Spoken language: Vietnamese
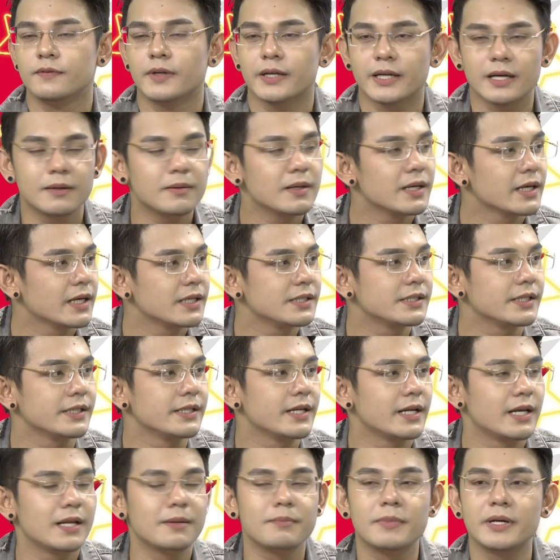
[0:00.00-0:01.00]
Và cảm ơn anh
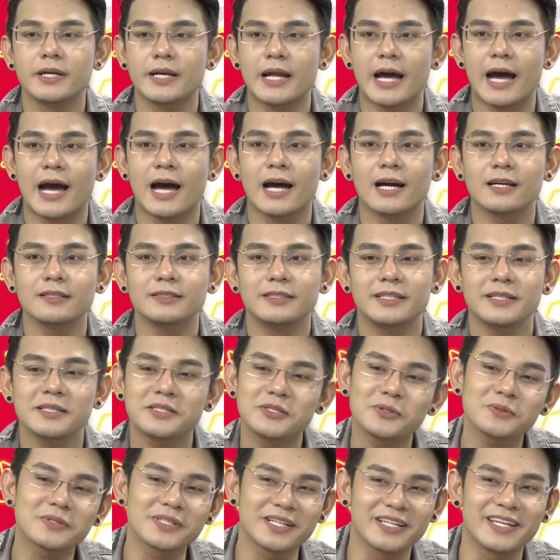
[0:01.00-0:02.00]
Trịnh Đình Minh đã
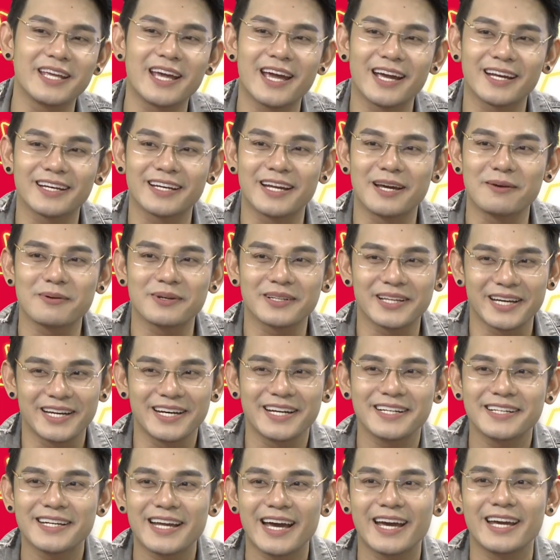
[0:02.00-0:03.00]
chiết xuất thời gian để có thể
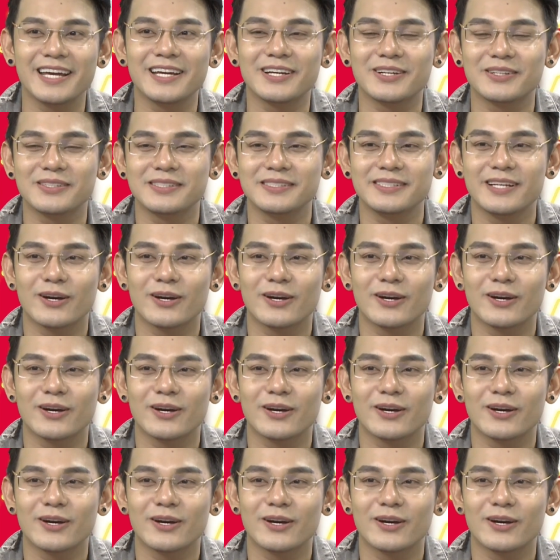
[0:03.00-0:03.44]
đến đây